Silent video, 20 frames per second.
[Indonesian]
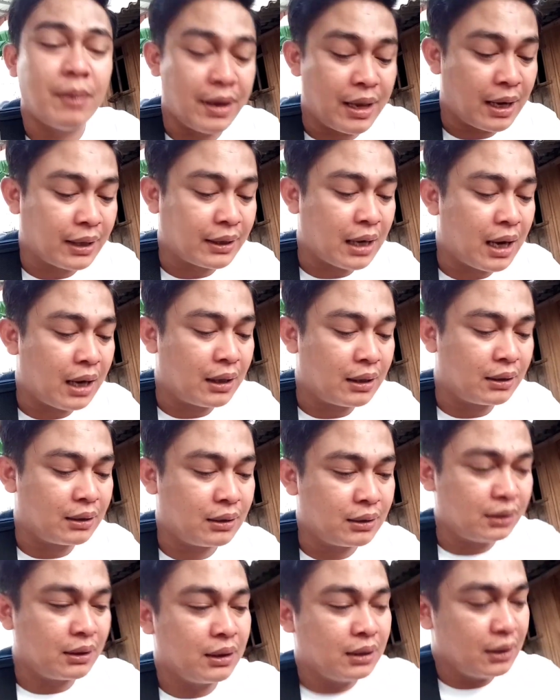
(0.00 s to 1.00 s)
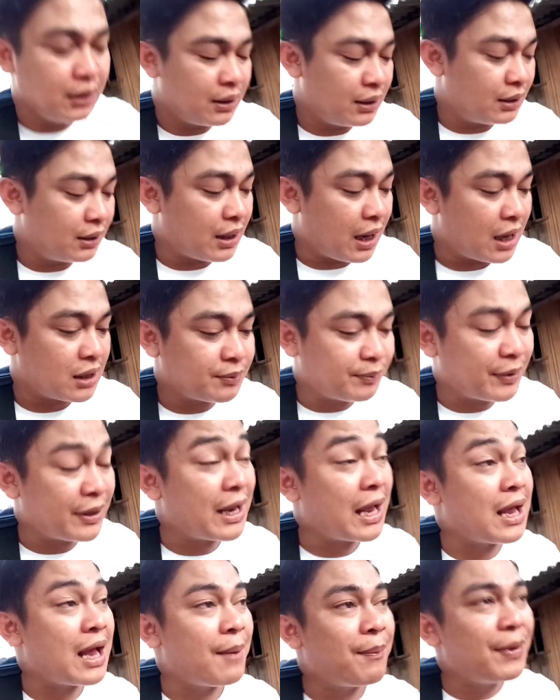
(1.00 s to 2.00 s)
banyak yang
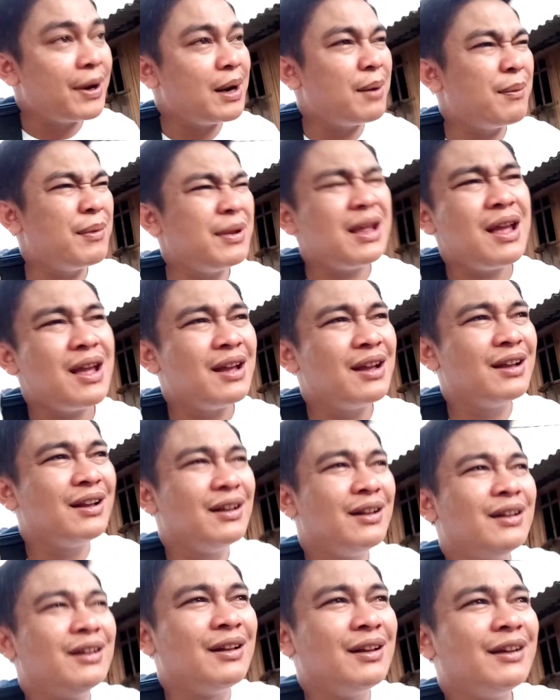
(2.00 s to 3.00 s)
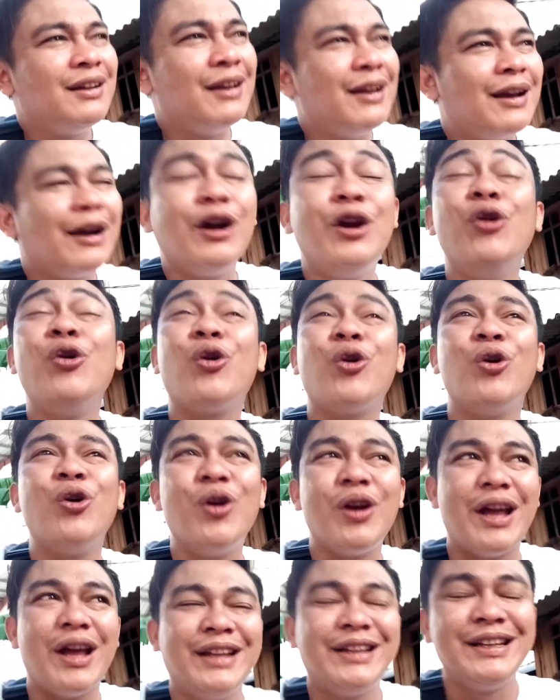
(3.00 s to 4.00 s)
aspria apa namanya ya
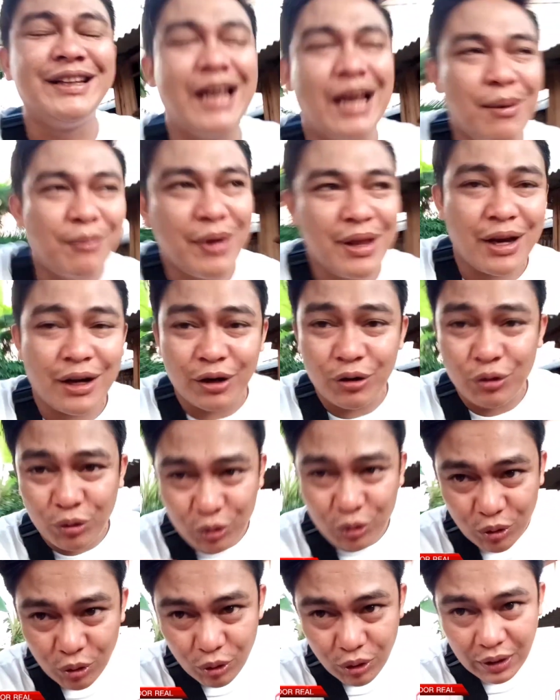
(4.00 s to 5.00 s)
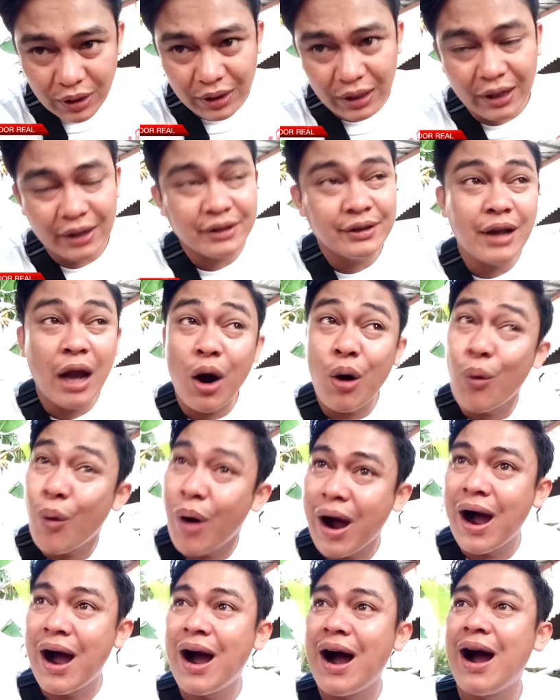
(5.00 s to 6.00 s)
gedukung lah intinya banyak gedukung yang dari
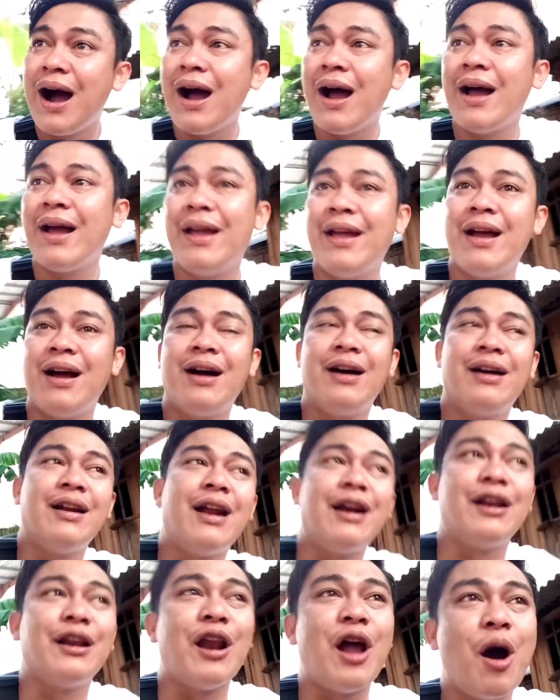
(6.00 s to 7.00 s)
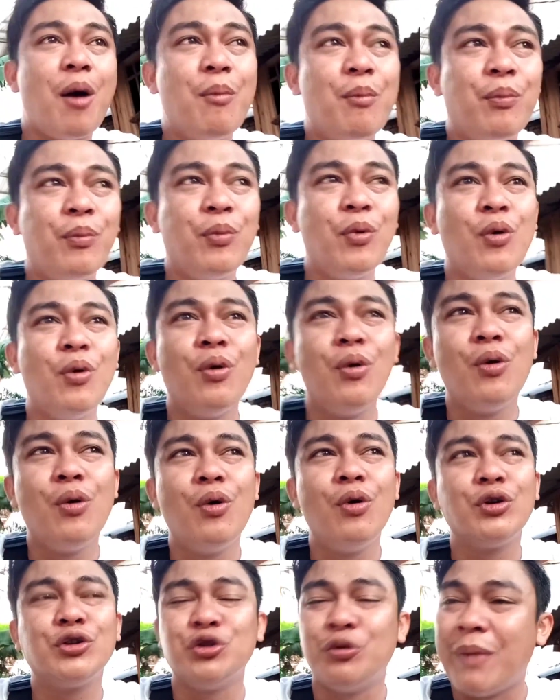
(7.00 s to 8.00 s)
Jawa yang dari
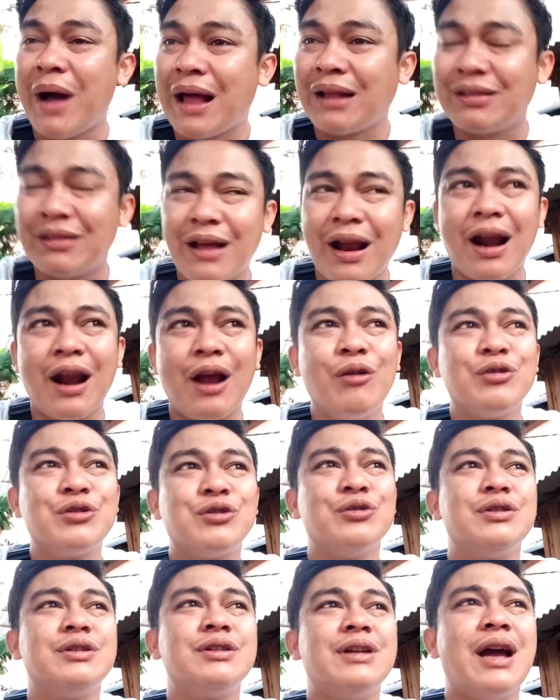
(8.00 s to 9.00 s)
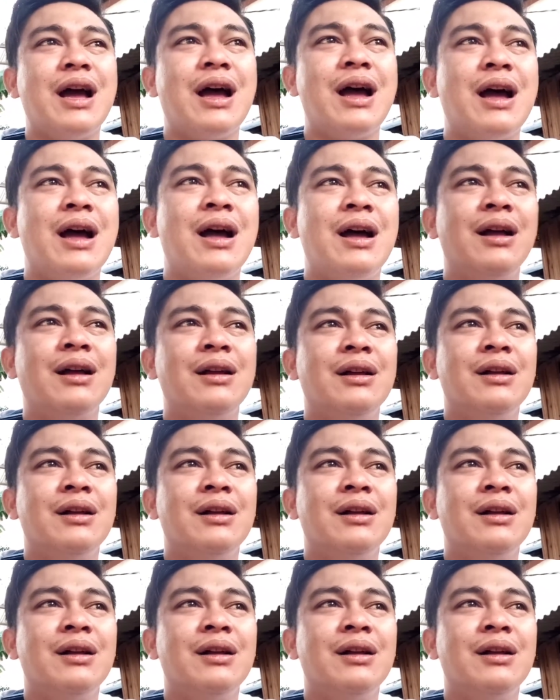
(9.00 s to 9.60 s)
Lampung Sumatera lah khususnya